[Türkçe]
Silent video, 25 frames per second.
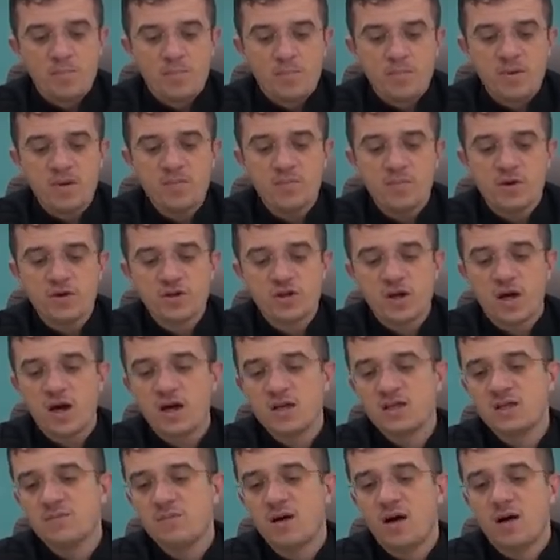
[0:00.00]
Binbaşı
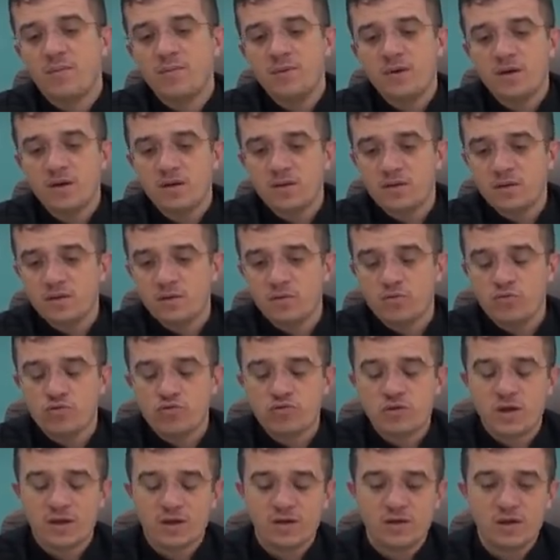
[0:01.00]
Asım abi
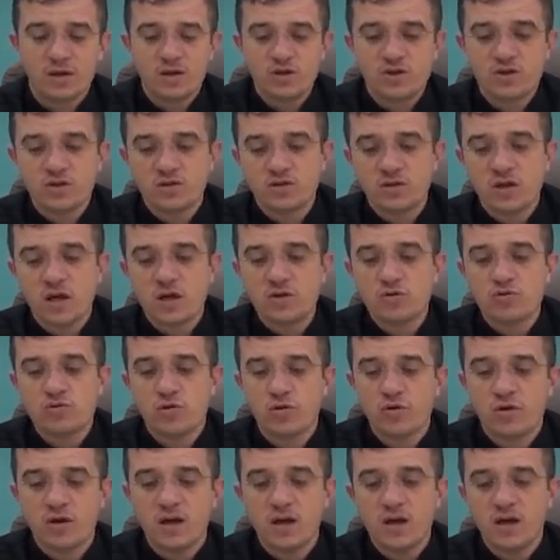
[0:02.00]
Üstad'la tanıştıktan
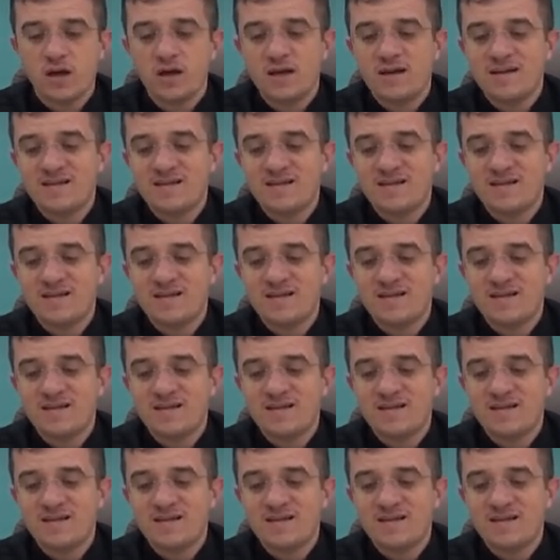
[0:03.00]
sonra